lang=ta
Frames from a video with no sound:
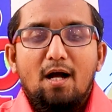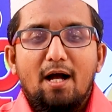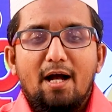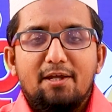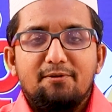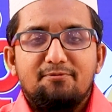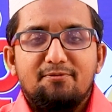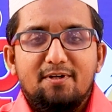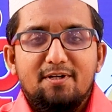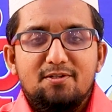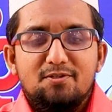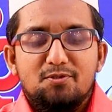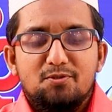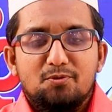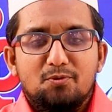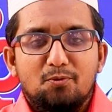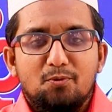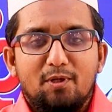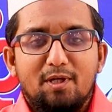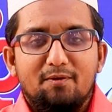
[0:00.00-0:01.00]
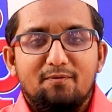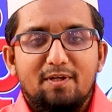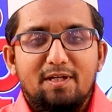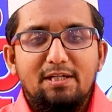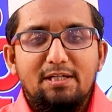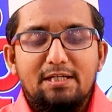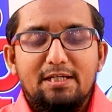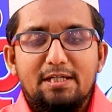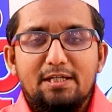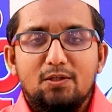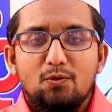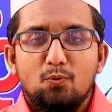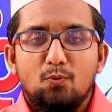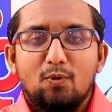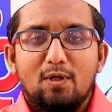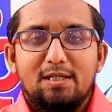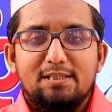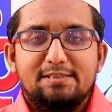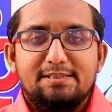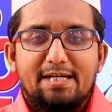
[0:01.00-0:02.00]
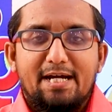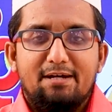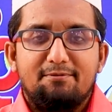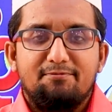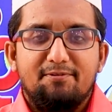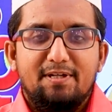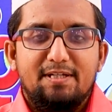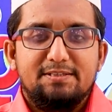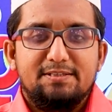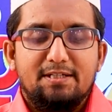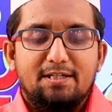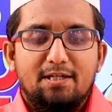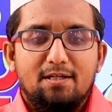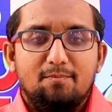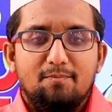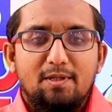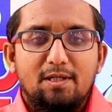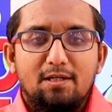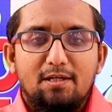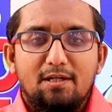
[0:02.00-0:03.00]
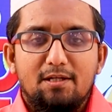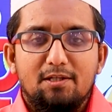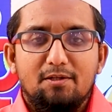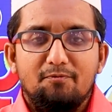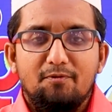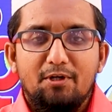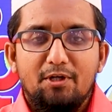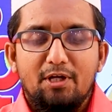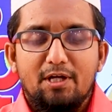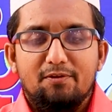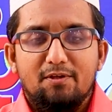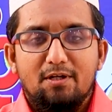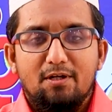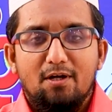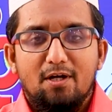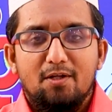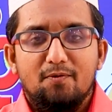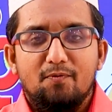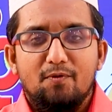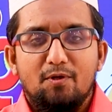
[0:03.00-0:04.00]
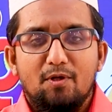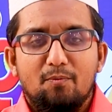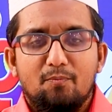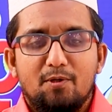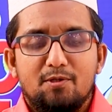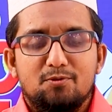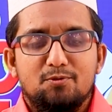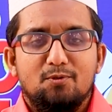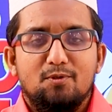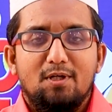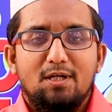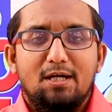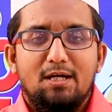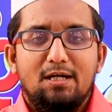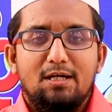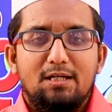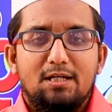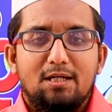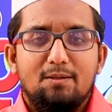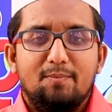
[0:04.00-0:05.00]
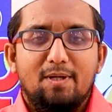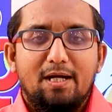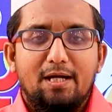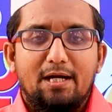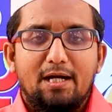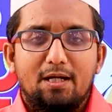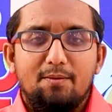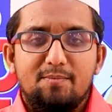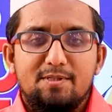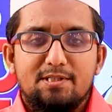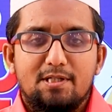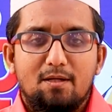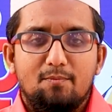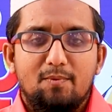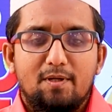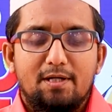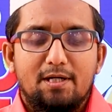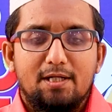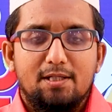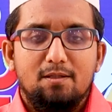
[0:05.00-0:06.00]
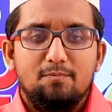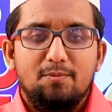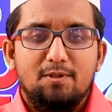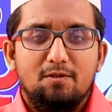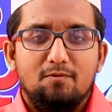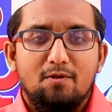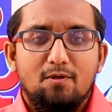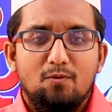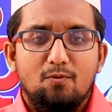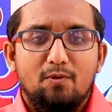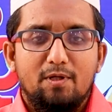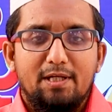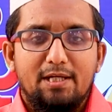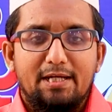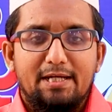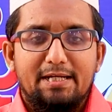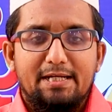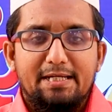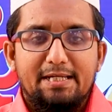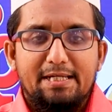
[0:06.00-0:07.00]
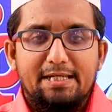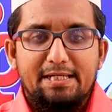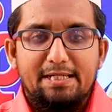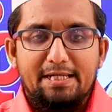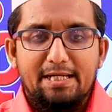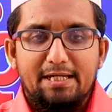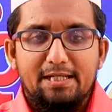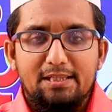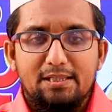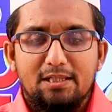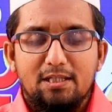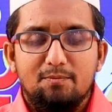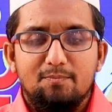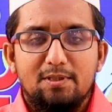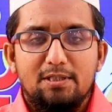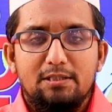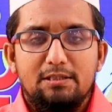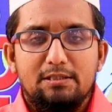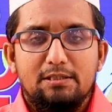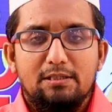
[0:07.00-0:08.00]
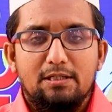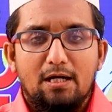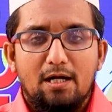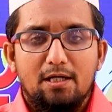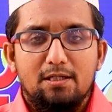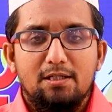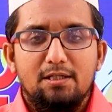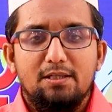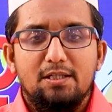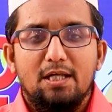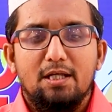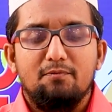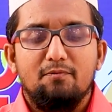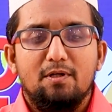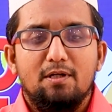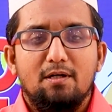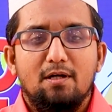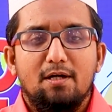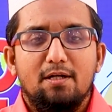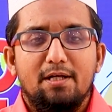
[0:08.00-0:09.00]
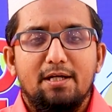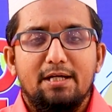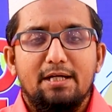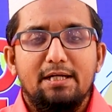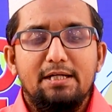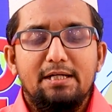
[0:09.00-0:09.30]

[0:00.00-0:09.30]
ஹாய் ஃப்ரெண்ட்ஸ் குட் ஈவினிங் இது உங்கள் டேஃப் ஐஸ் அகாடமி இந்த வீடியோ எதற்கான வீடியோ அப்படின்னு சொன்னால் நம்ம அகாடமி சார்பில் நடத்தப்பட்டு வரக்கூடிய என் தமிழ் நான்கு தேர்விற்கான